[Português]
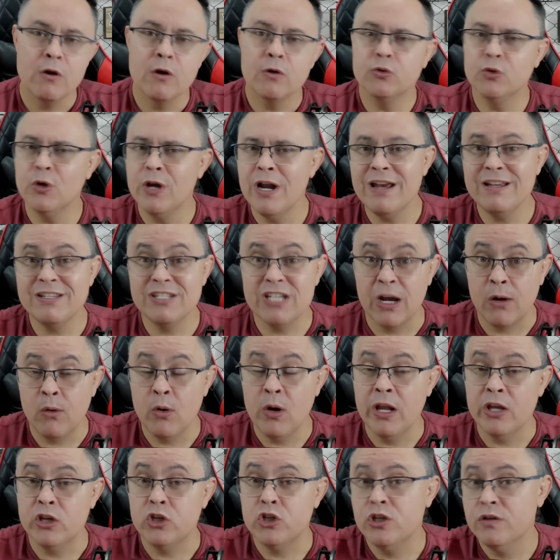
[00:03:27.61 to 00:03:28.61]
Durante a
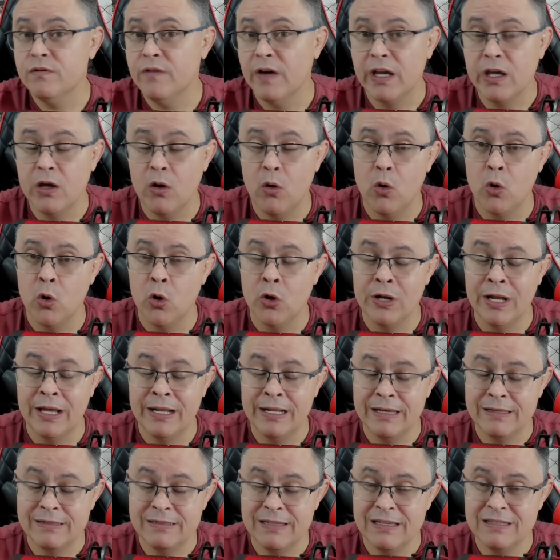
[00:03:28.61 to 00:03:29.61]
coletiva que rolou lá
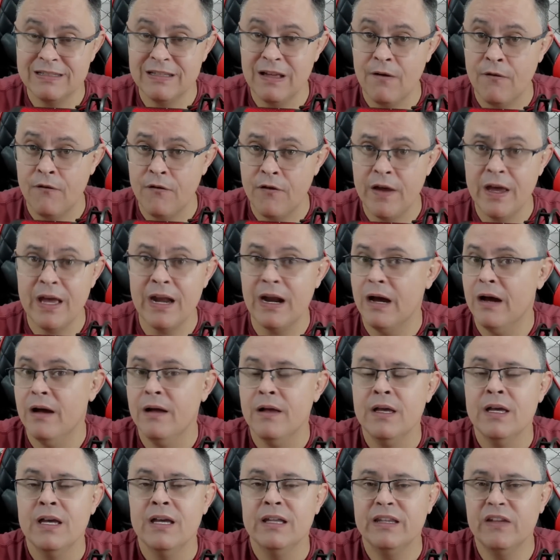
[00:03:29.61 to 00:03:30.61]
na sexta-feira,
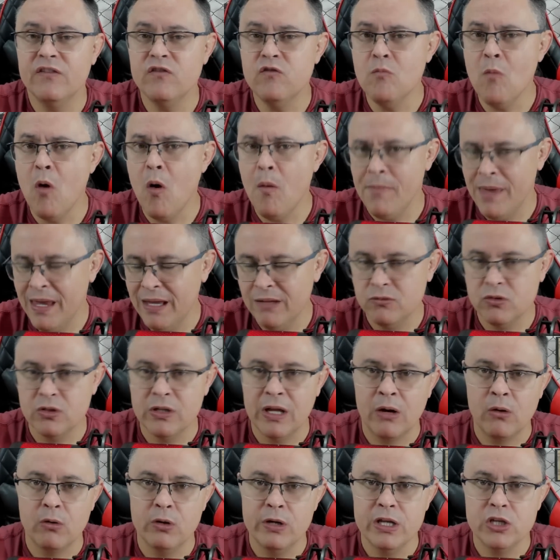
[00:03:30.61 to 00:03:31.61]
Teve um momento
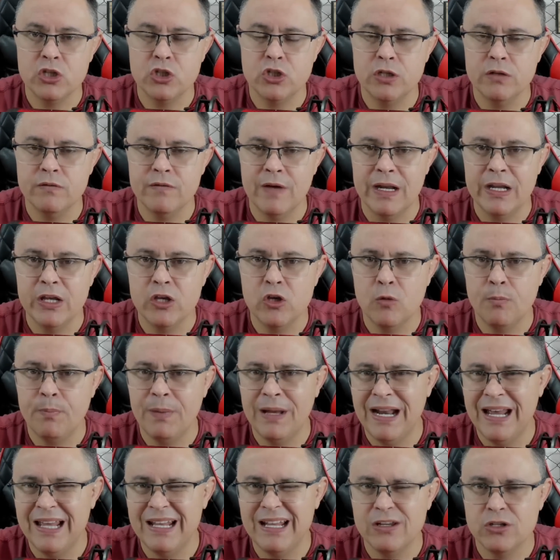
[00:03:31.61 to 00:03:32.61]
da coletiva ali que o
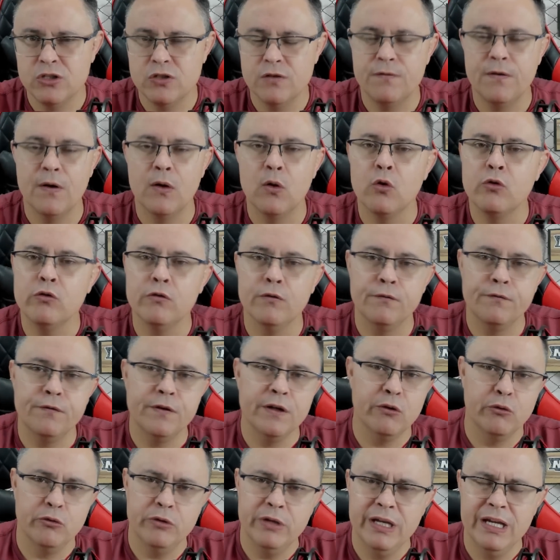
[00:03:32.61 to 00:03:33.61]
Pelé Landi falou que o
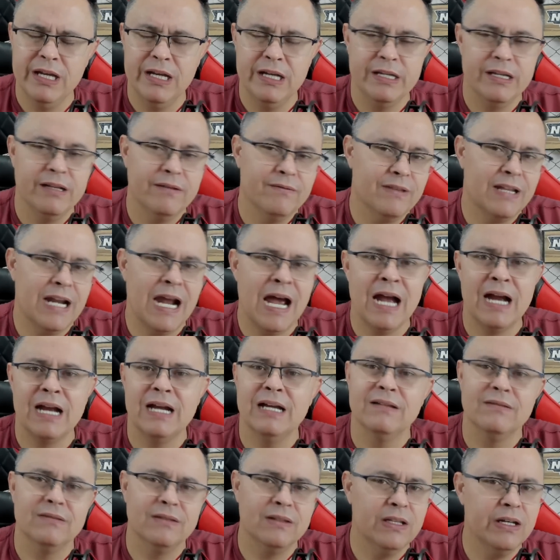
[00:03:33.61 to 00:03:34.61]
filho dele ia entrar
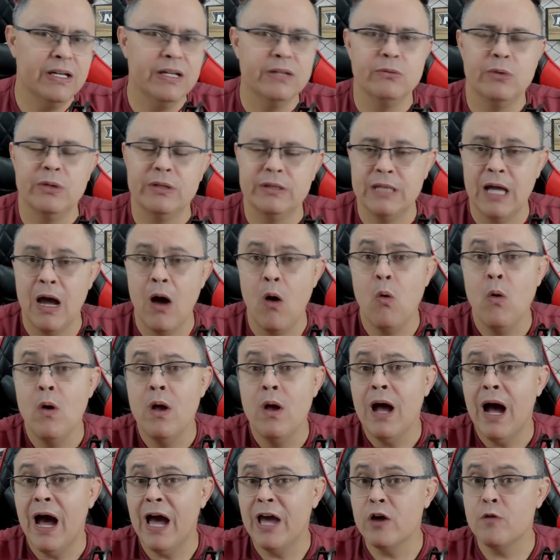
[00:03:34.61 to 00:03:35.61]
cantando e tal.
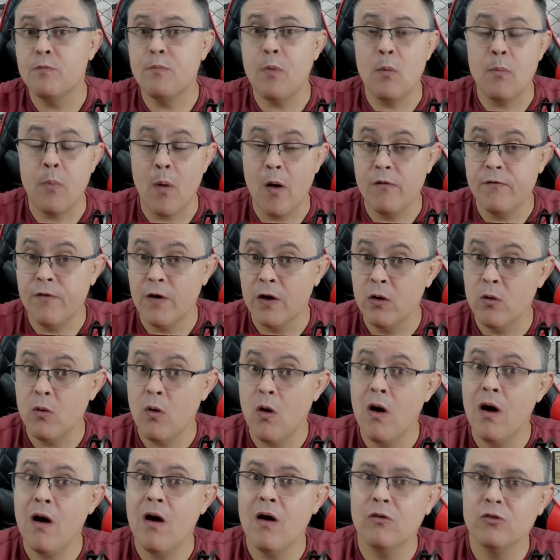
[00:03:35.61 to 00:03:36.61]
Aí o Popó falou:
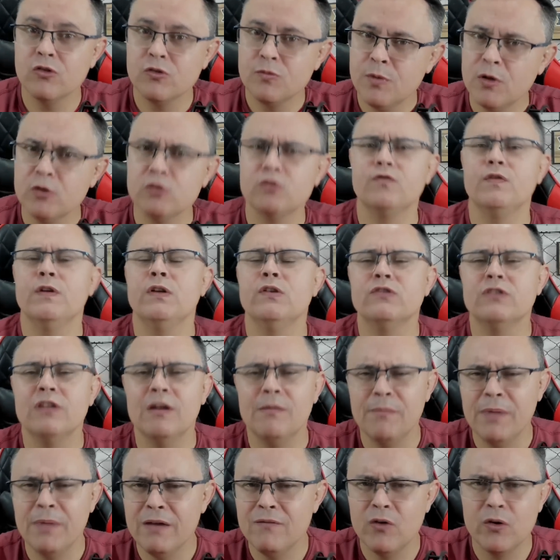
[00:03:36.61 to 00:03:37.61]
Ó, oh, os meus filhos
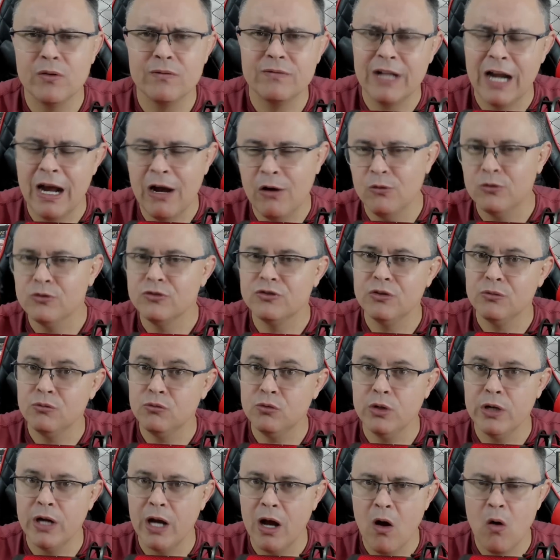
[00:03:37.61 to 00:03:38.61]
também vão entrar com o
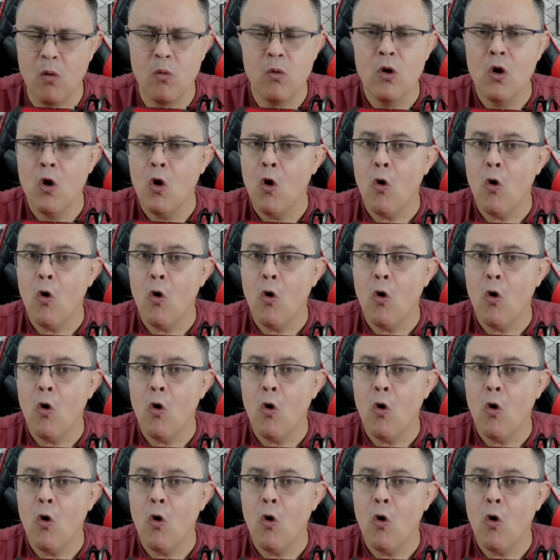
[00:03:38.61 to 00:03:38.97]
cinturão.